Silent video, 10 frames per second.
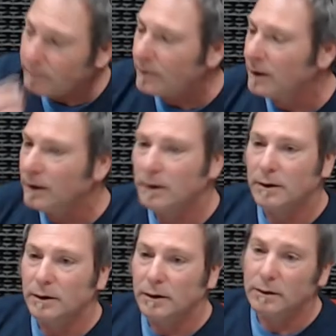Ah, bueno,
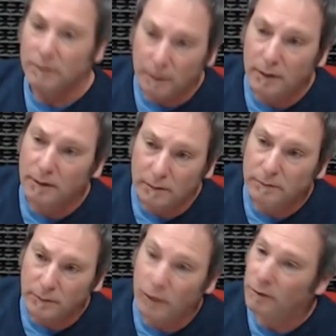sí, otro
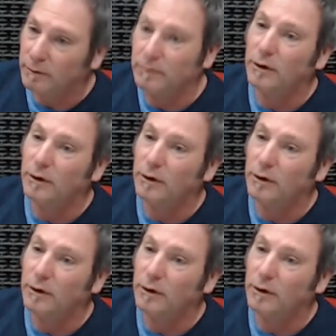local, mirá vos.